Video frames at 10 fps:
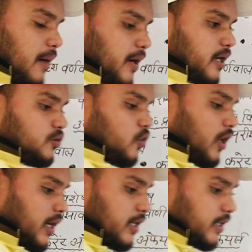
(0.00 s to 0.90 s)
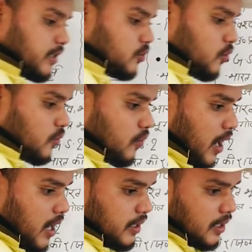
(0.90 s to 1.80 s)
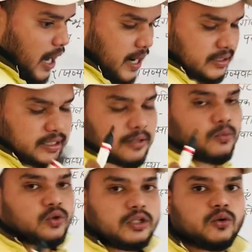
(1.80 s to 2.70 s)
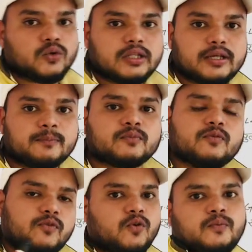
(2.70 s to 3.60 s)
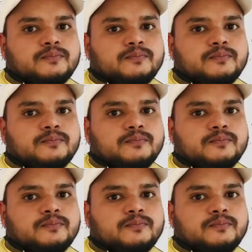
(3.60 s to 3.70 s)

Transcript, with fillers: हमारा जो करंट के जो आर्थिक मुद्दे होते हैं वो